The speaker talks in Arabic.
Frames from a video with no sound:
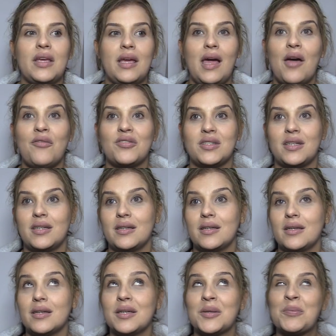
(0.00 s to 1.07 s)
كيحافظ
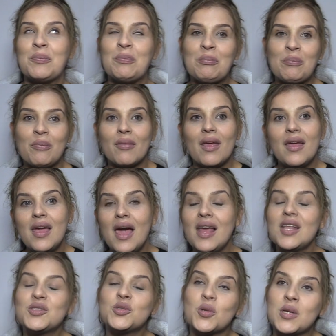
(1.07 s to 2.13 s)
آه،
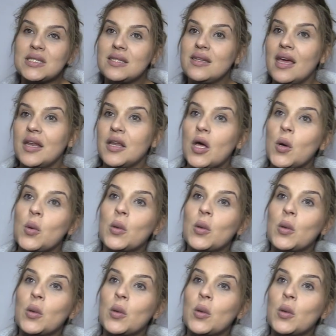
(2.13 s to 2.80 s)
على التراث ديالنا